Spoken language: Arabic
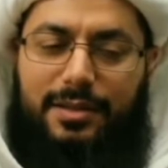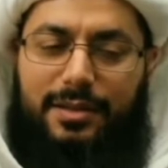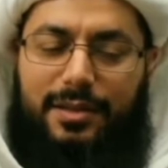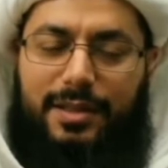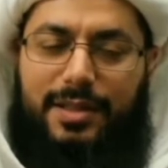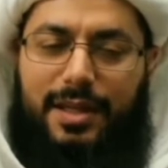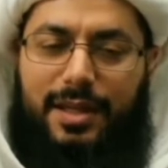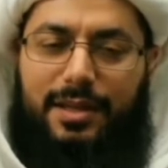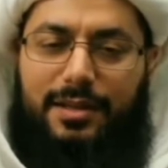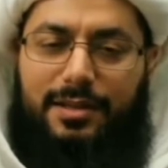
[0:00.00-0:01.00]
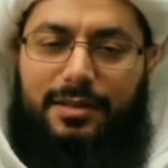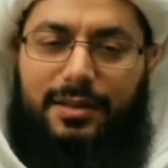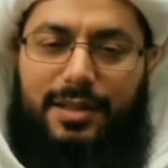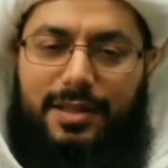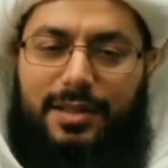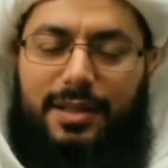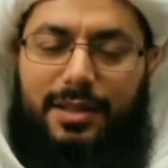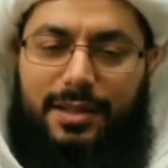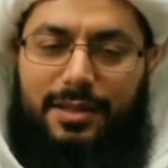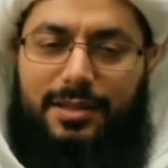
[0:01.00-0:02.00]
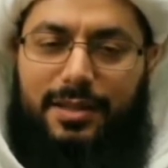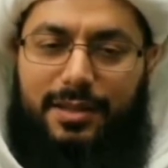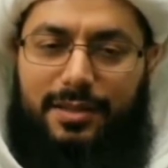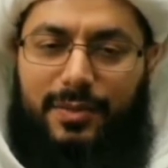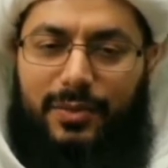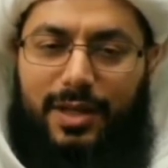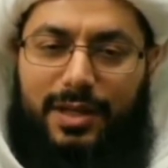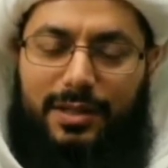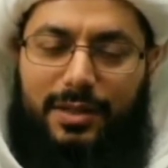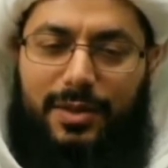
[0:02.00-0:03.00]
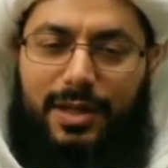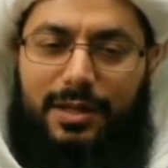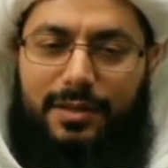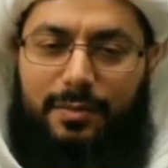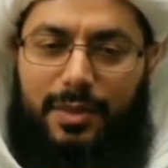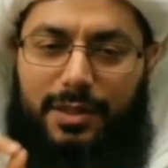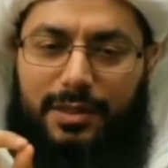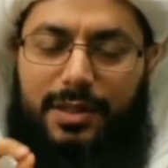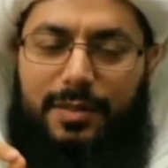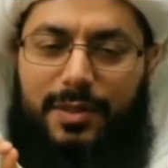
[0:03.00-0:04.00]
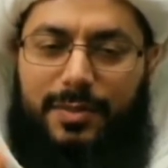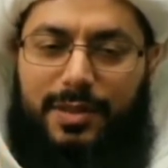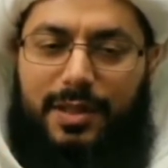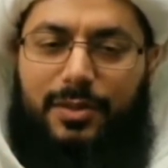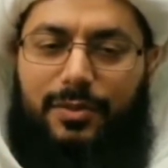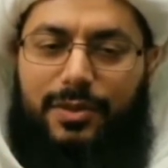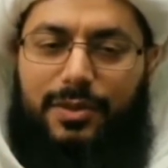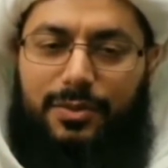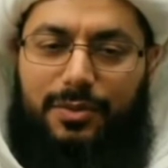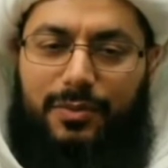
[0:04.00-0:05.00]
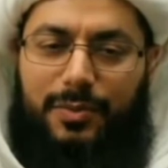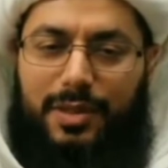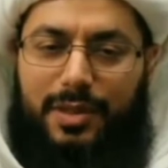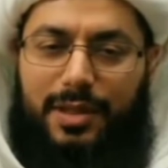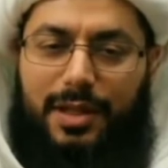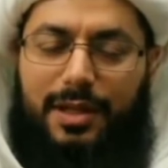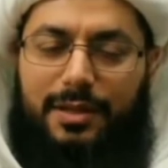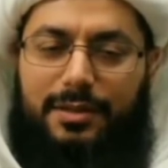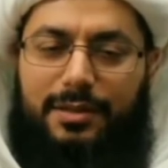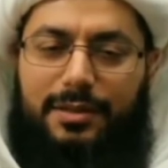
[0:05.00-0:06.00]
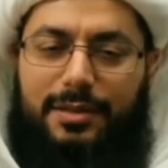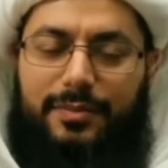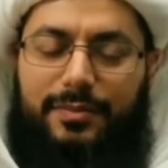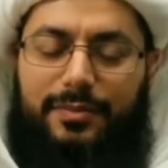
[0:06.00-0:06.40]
الرسائل نصيه ترد من واحد لواحد بقيمه بتكلفه تكون مو مثل الان نعم